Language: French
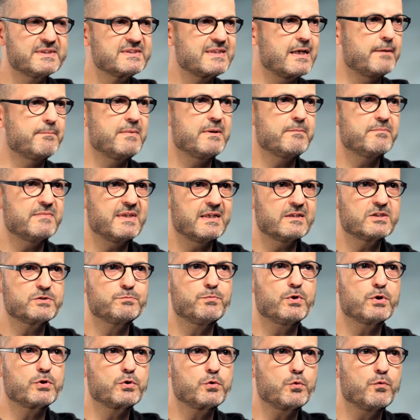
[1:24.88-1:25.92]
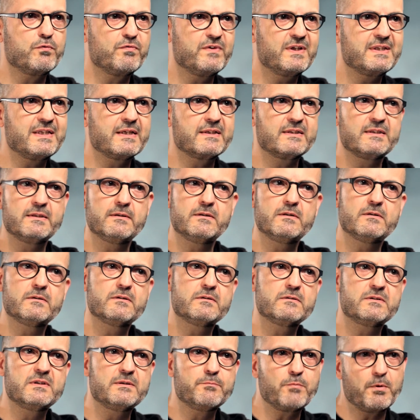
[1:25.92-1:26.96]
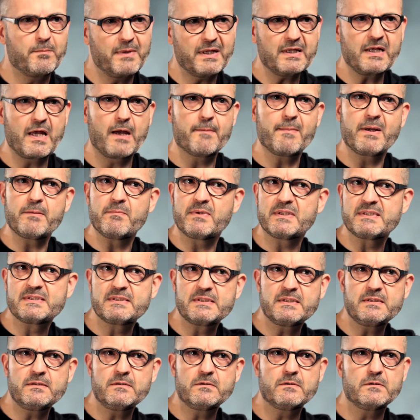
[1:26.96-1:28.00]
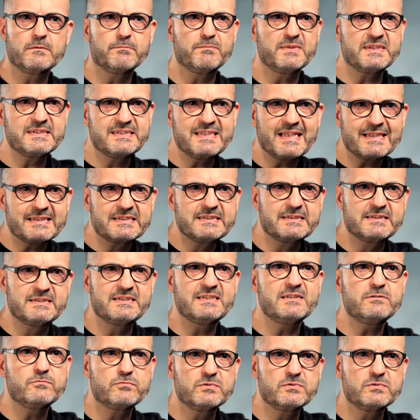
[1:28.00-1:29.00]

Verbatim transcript: parce qu'en même temps, je me retrouvais dans des, euh, moments quand même assez médiatisés